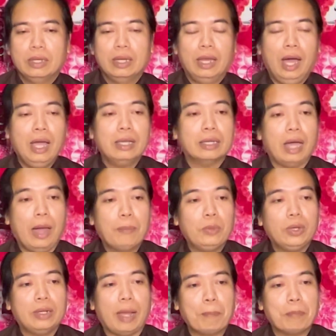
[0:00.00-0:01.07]
lỡ thằng cọp
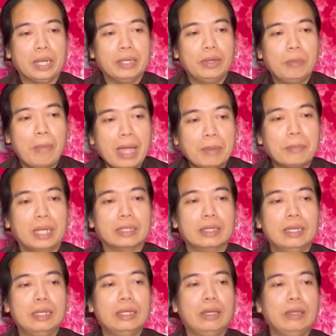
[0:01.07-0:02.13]
nó gặp mình nó bắt mình
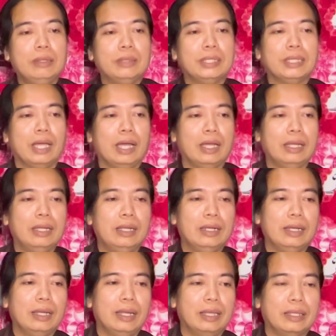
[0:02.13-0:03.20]
cái nó nói giờ
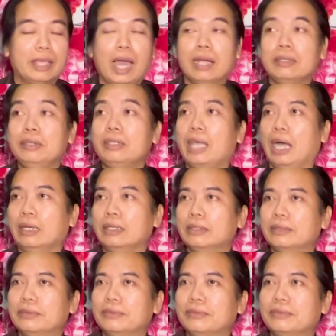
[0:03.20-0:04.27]
là nhân dưỡng vật
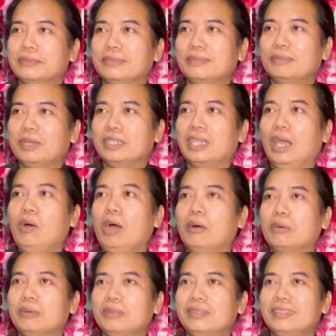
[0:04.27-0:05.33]
mình chịu
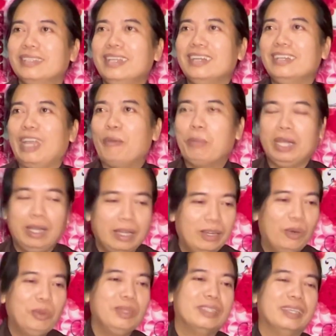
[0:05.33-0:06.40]
không tức là mình lên
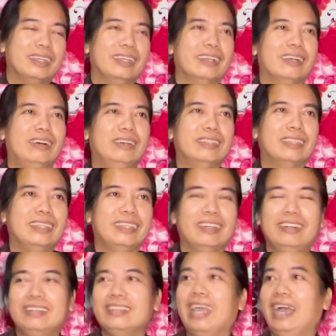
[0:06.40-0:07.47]
núi thì người thì
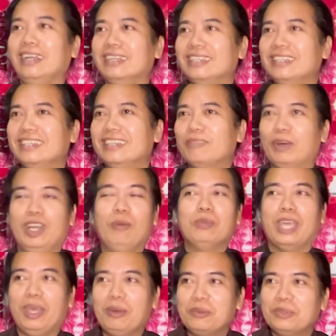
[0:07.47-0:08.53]
dưỡng vật mình không
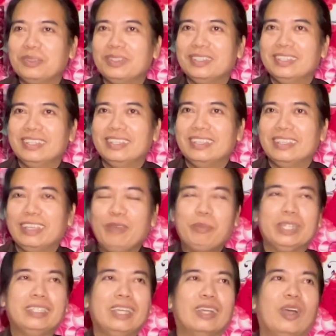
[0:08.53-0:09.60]
chịu vậy
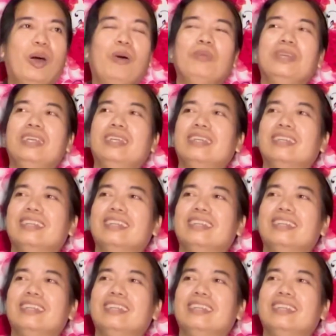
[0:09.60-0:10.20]
mình chơi khôn vậy